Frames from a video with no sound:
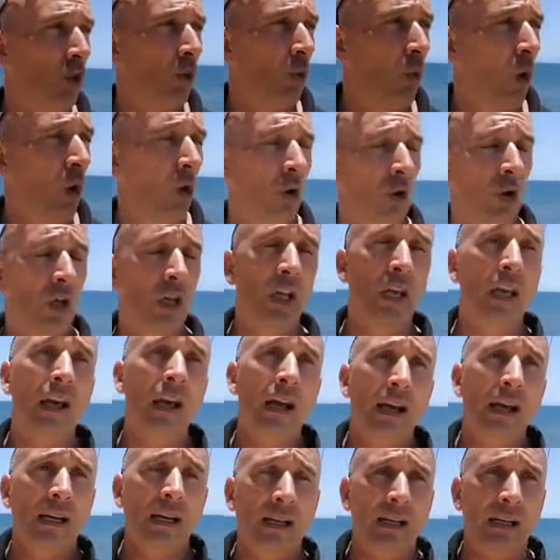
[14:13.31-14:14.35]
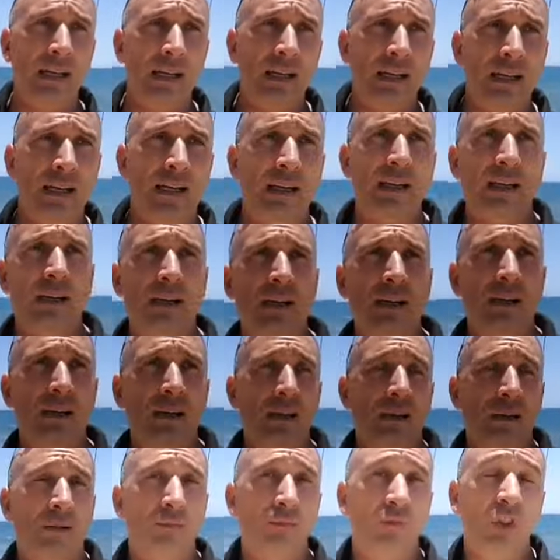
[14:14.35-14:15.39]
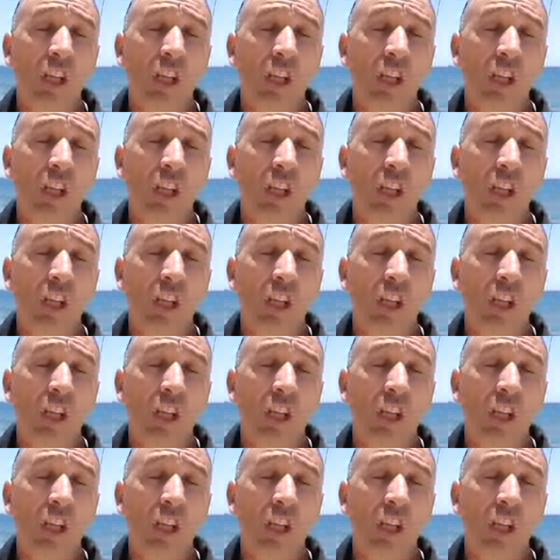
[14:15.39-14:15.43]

i luoghi eh,